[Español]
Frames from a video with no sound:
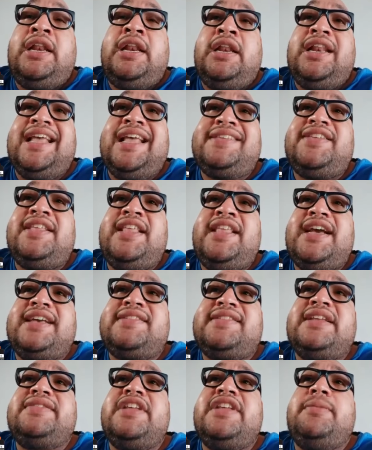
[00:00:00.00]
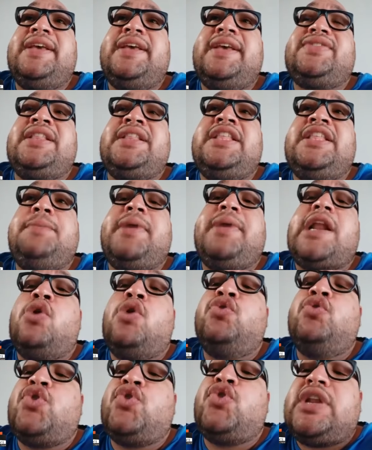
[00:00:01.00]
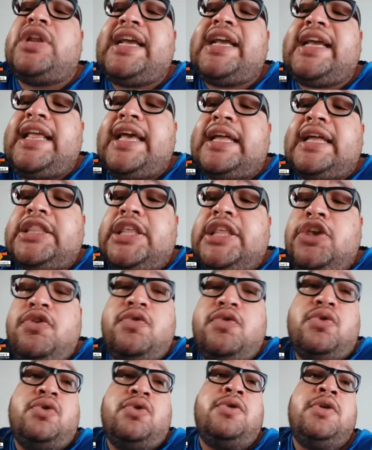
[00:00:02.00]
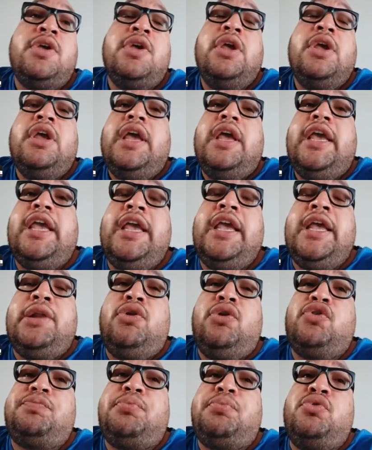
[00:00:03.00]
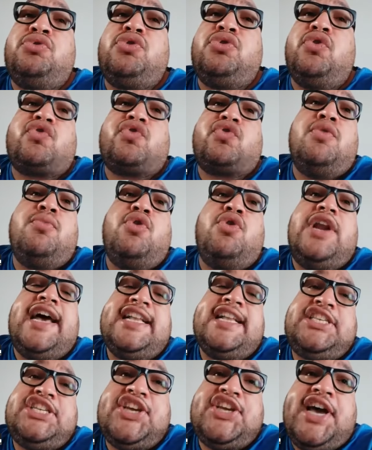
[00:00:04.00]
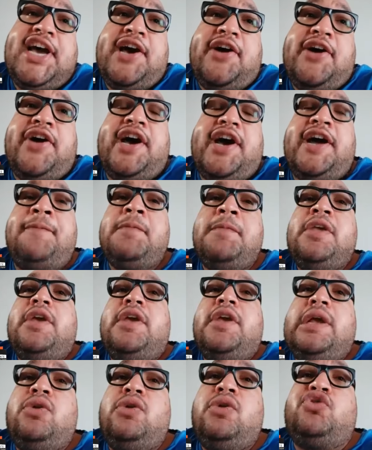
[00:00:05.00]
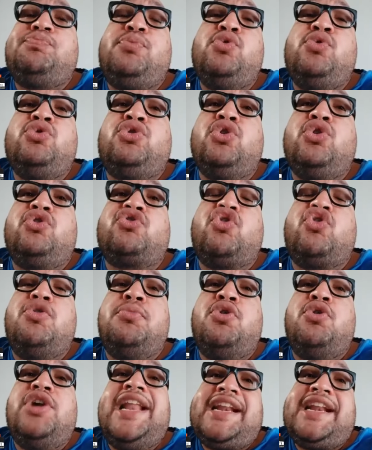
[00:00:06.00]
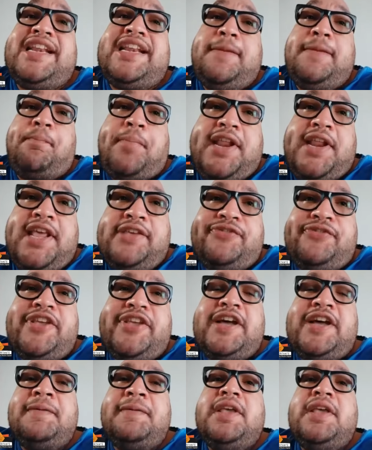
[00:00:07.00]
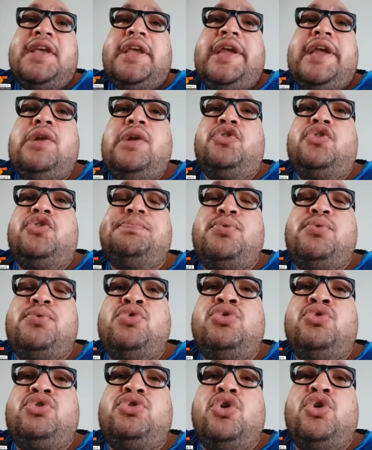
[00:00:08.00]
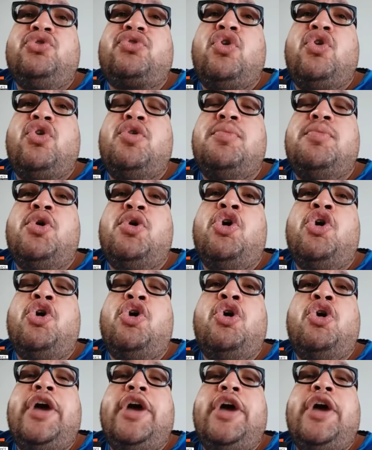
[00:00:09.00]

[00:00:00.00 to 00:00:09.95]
la Ciénega San Silvestre ni para uso recreativo, en los puntos como la Chava, en los puntos como la Represa, en los puntos como